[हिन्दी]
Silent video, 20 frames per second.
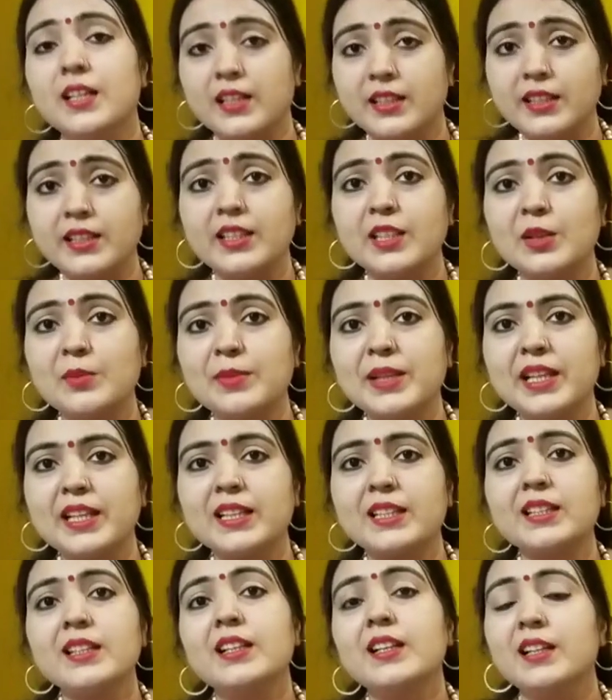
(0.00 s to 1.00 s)
नियम
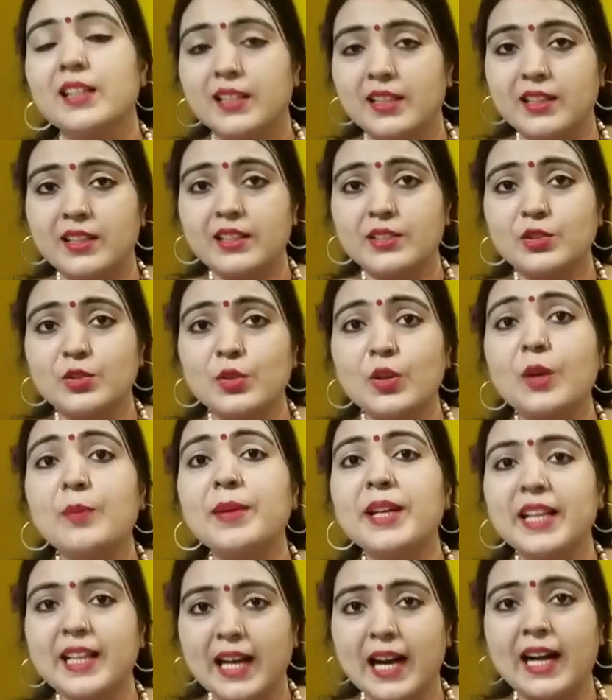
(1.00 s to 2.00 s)
है जो
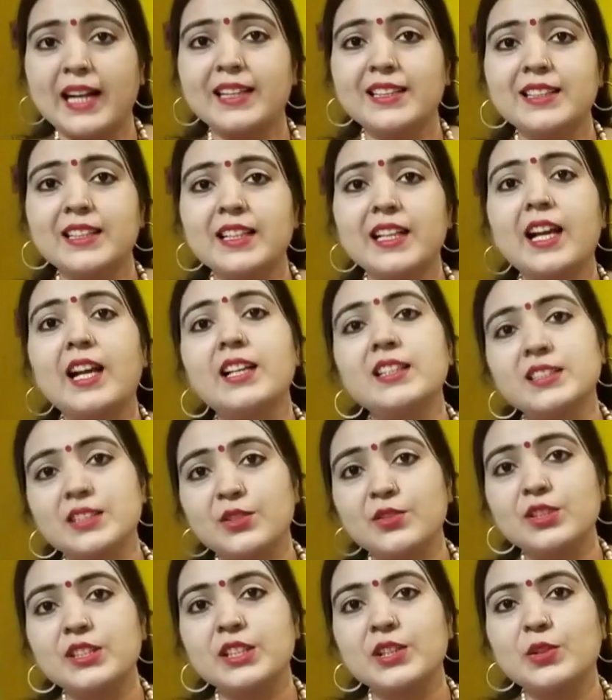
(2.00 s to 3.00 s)
हमें कार्ड देना है
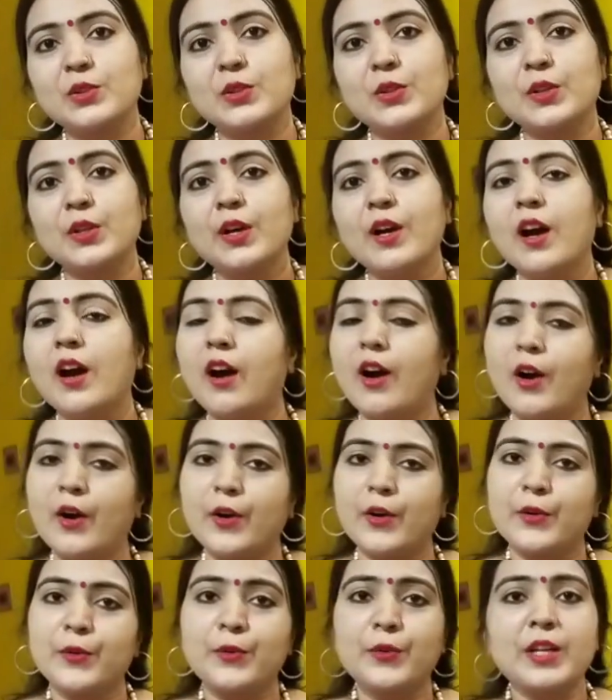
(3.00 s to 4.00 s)
शिव जी को
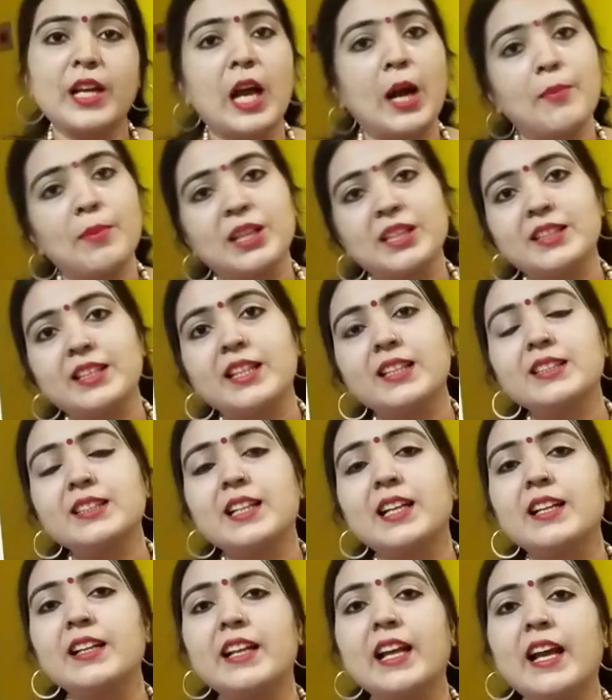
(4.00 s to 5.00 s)
और उन्हें आमंत्रित
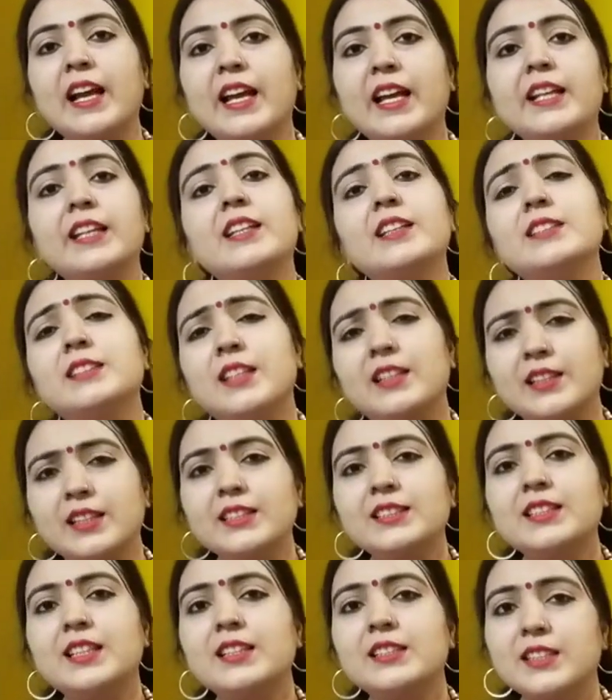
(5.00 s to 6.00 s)
करना है कि
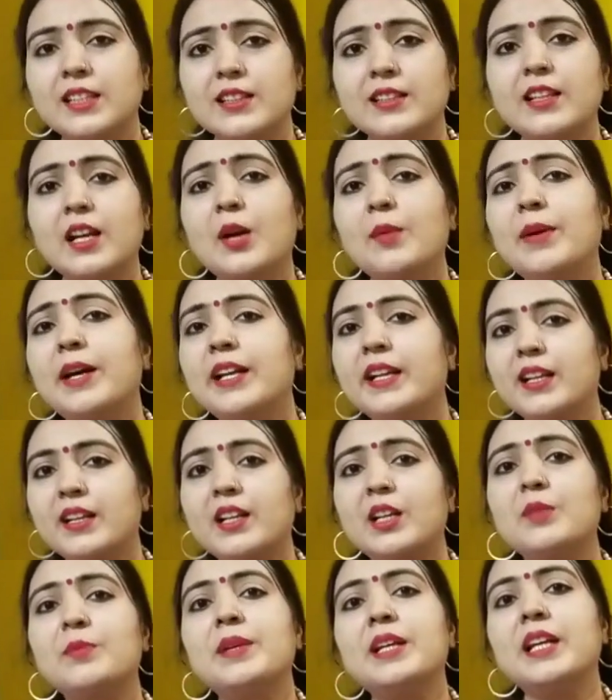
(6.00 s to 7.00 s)
जल्दी से जल्द हमारे
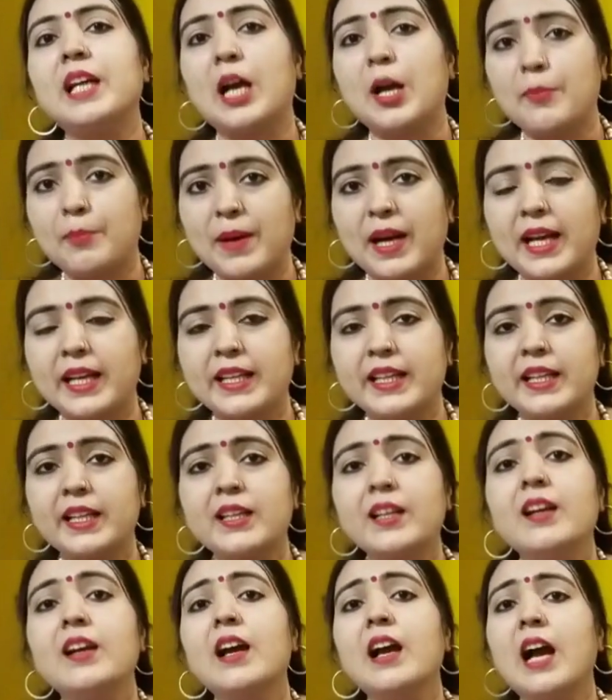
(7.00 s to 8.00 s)
घर में आप
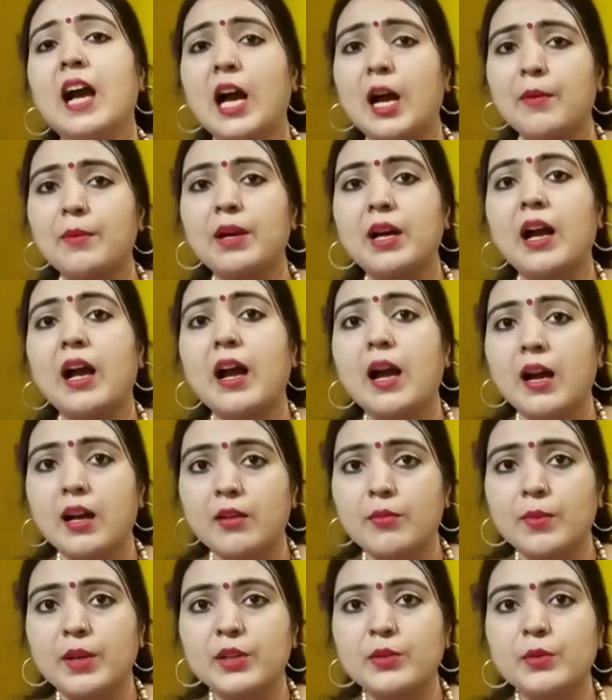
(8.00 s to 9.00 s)
आइए आपका
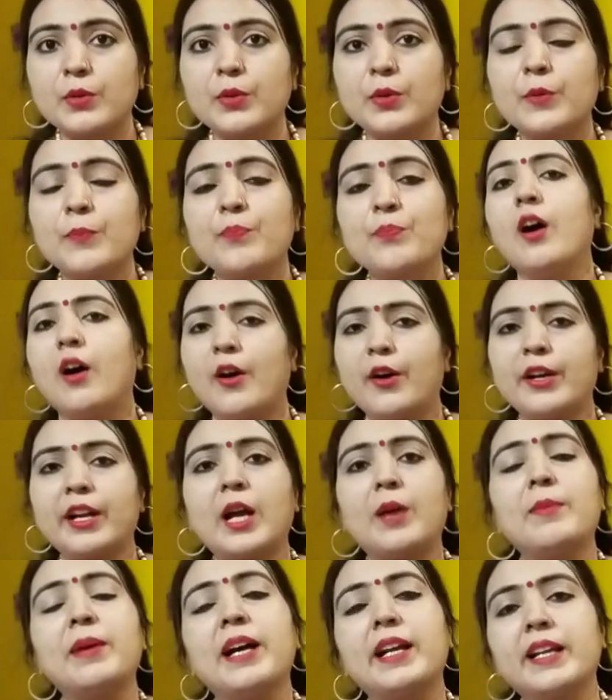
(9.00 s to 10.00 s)
आगमन हो और
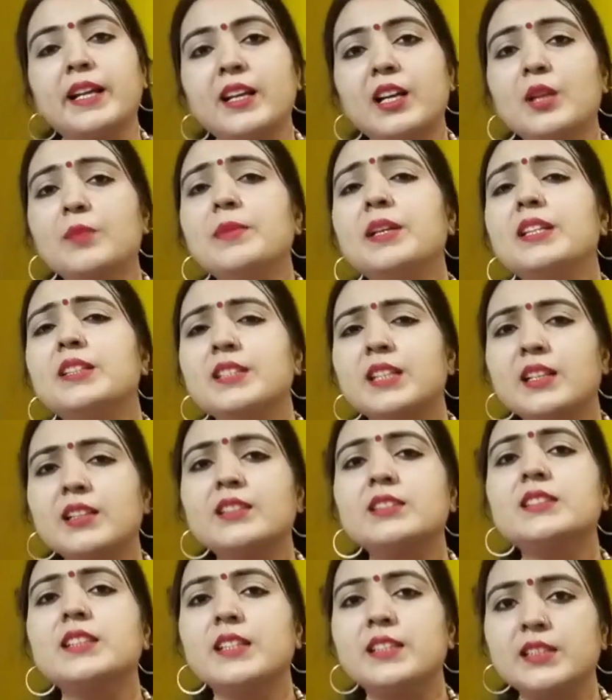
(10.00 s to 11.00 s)
हमारे घर में
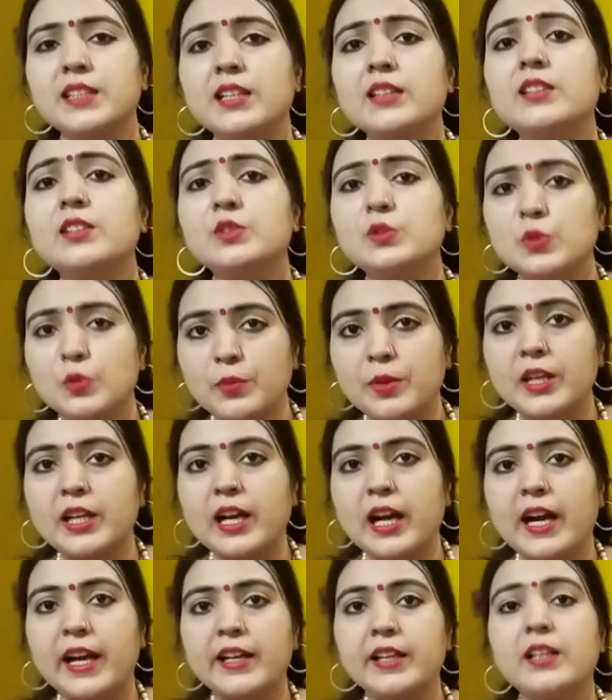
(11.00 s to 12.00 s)
जल्द से जल्द शुभ
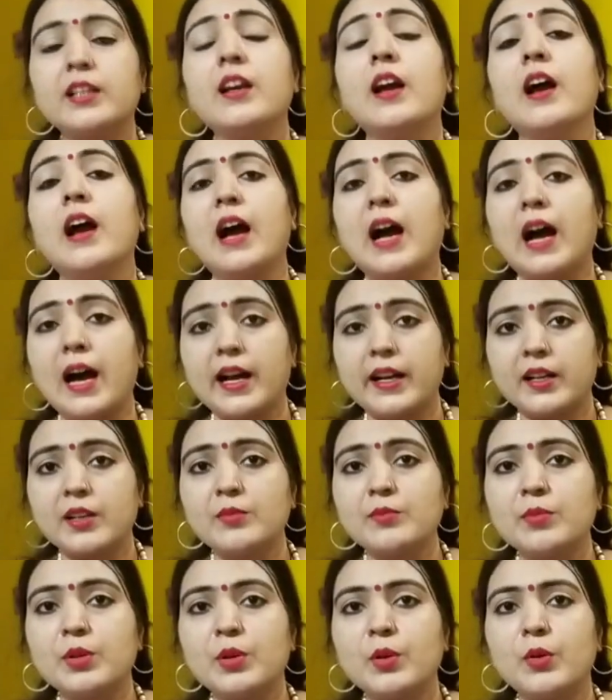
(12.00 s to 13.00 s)
कार्य
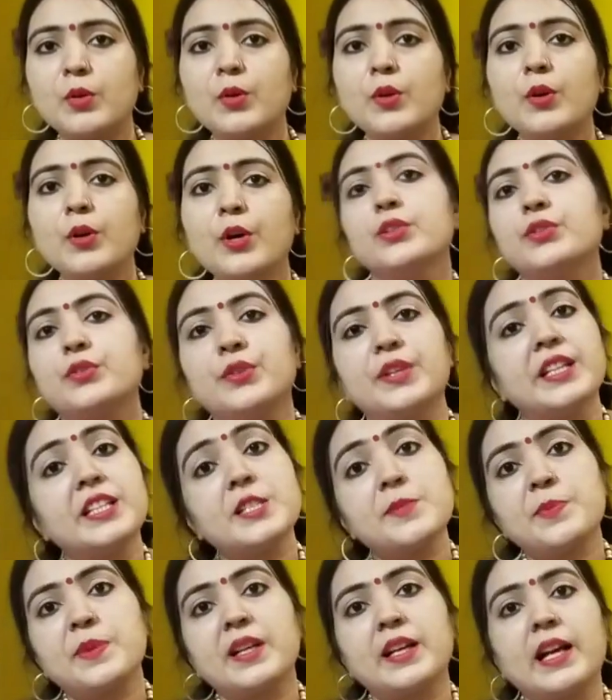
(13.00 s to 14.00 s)
आरंभ हो तो
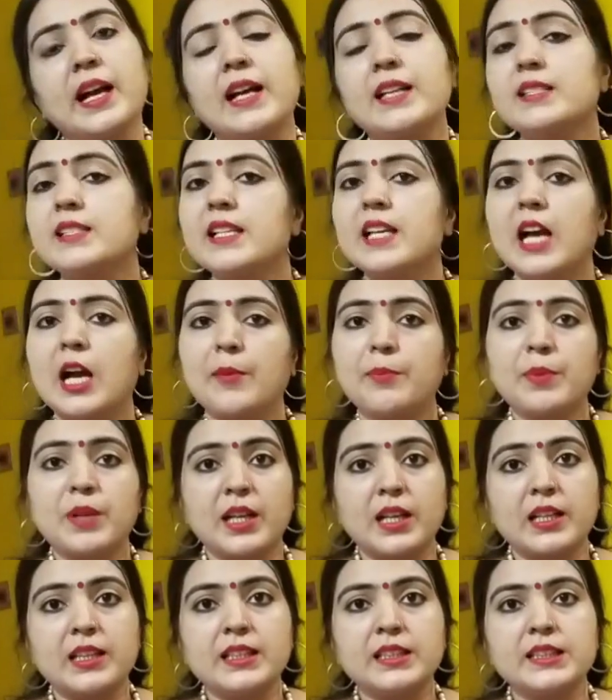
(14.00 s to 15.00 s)
इस प्रकार से आप
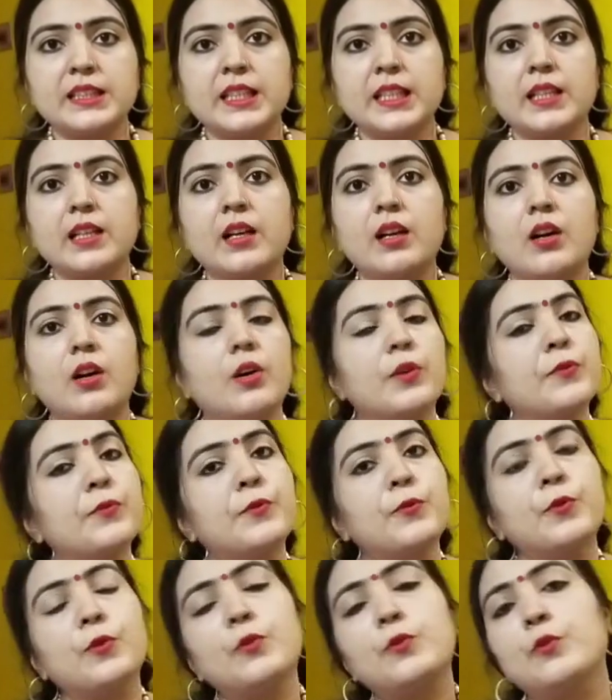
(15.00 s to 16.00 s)
कर लीजिएगा और
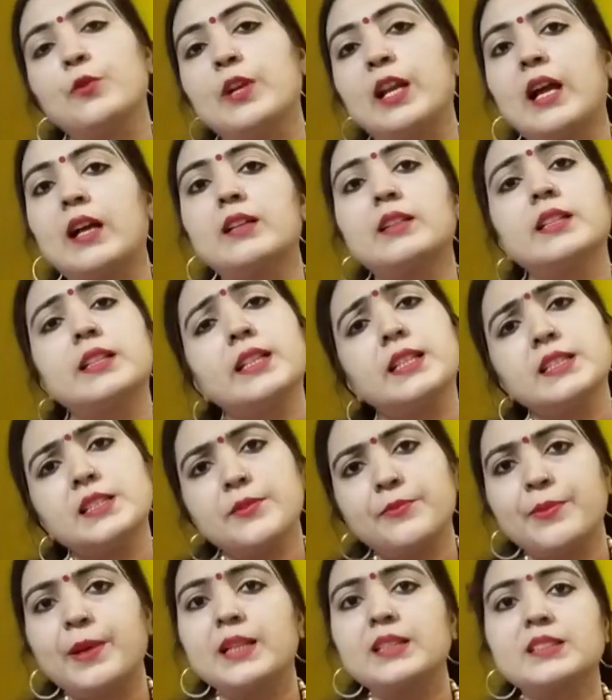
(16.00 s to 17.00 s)
फूल को लाकर
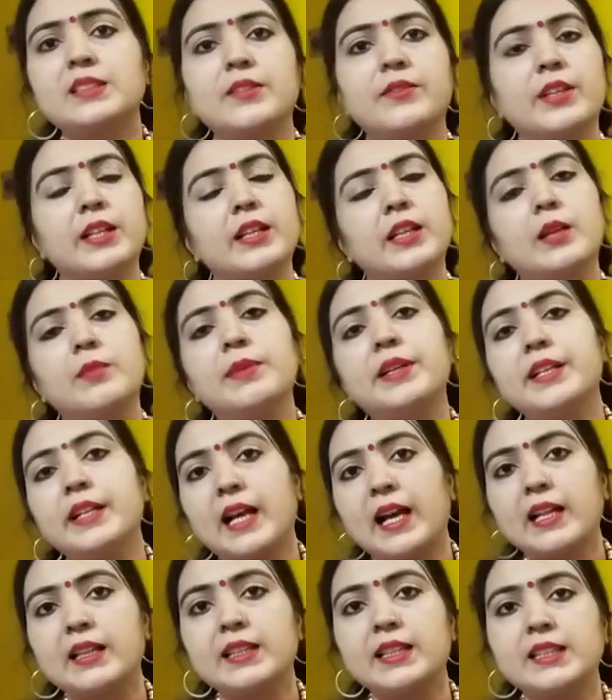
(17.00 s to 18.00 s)
किसी बक्से वगैरह में
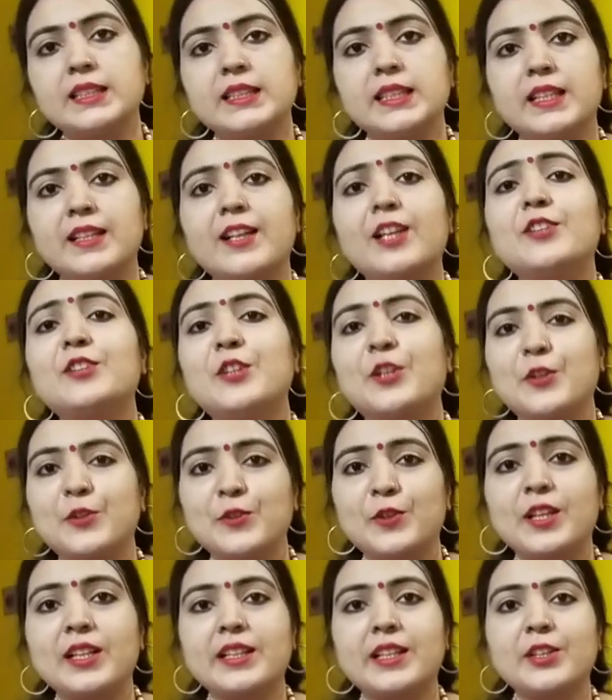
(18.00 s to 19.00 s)
डाल दीजिएगा
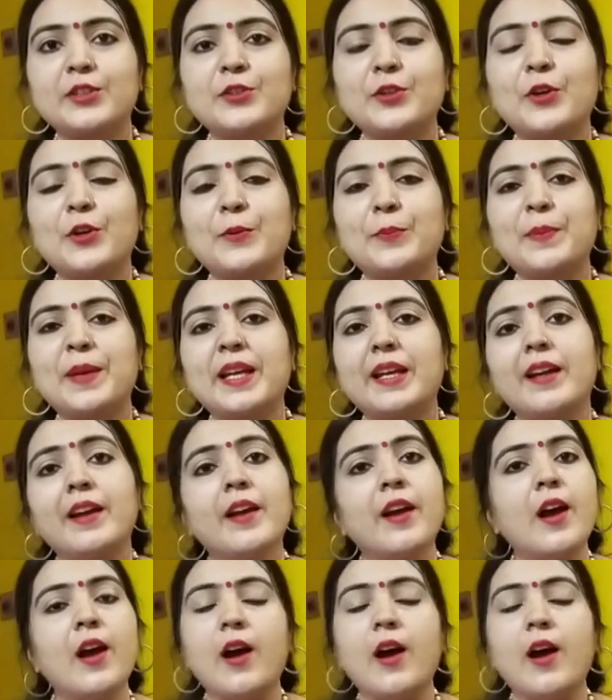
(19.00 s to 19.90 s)
धरोहर के तौर पे